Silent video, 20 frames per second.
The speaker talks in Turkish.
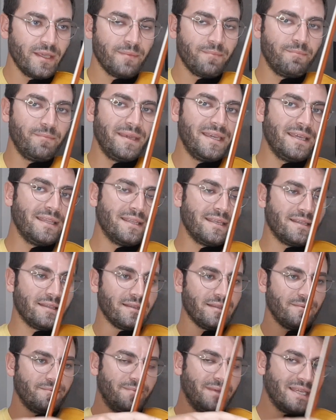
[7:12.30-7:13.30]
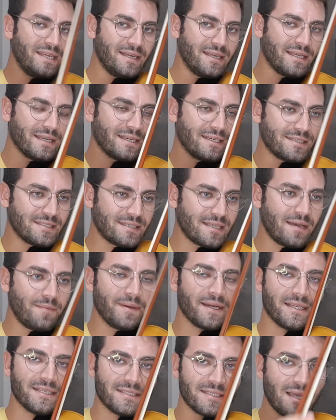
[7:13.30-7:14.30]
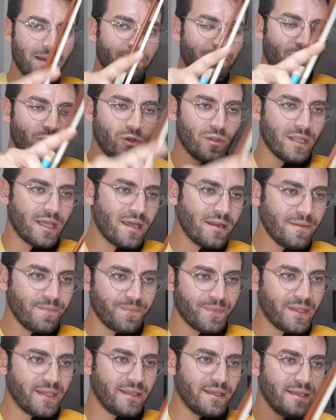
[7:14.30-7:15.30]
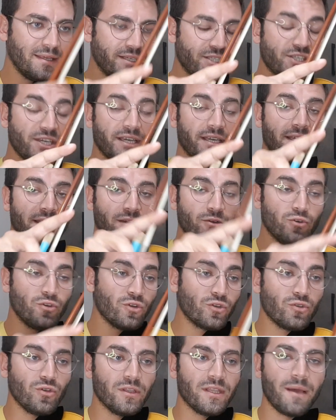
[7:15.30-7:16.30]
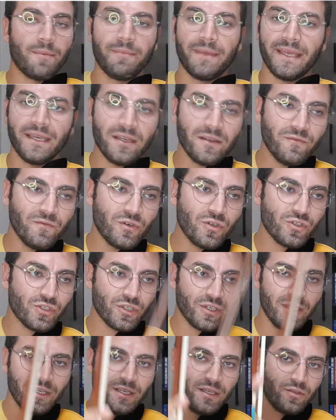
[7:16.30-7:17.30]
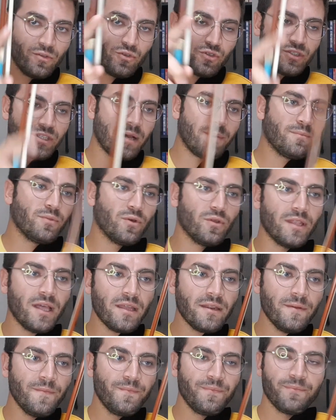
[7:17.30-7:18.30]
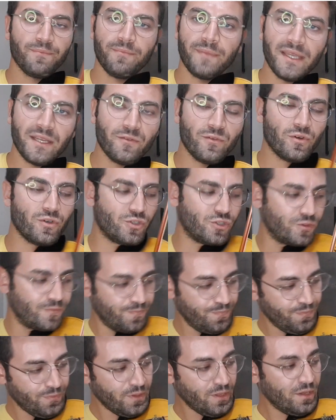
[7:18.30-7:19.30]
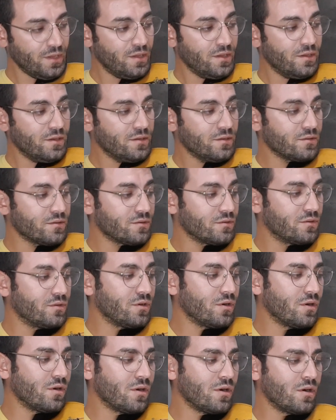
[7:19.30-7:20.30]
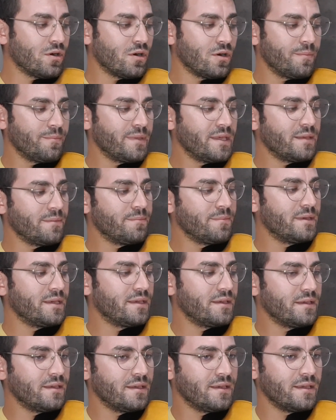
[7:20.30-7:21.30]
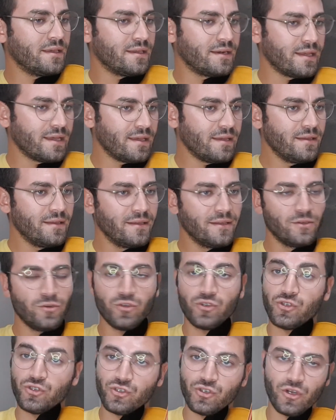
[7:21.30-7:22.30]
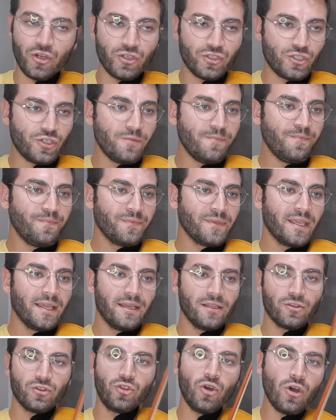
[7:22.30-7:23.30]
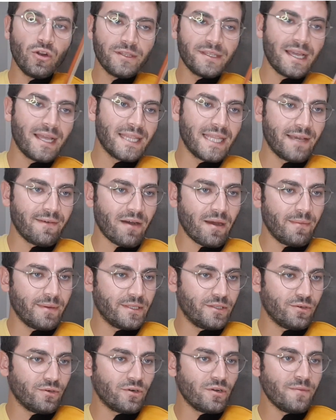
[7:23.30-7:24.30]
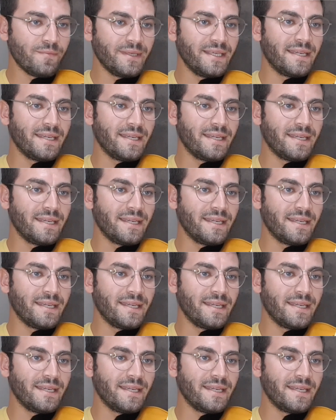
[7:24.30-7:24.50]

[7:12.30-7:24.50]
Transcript: Mi'nin birini kısa. Bakın saplı olan e, şey e, kuyruklu olan mi yarım vuruş. Düz saplı olan bir vuruş do, mi, mi, re. Üçüncü ölçüm. Dörtten devam ediyorum.